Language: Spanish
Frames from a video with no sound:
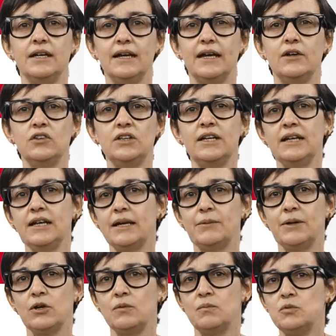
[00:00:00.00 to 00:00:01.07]
que no tienen que
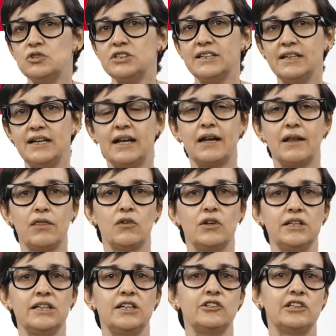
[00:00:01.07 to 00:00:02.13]
ver con muchas de las
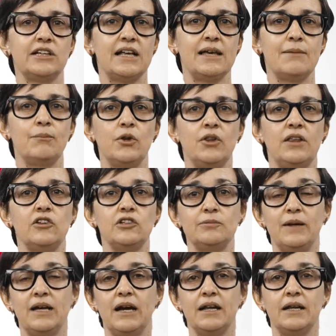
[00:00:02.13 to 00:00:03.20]
razones que os hayan podido
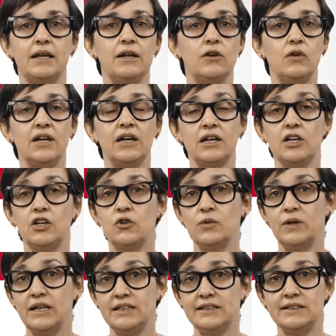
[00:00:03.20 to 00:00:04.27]
explicar en el colegio o
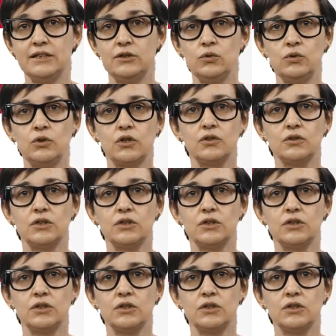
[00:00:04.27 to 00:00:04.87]
en el instituto.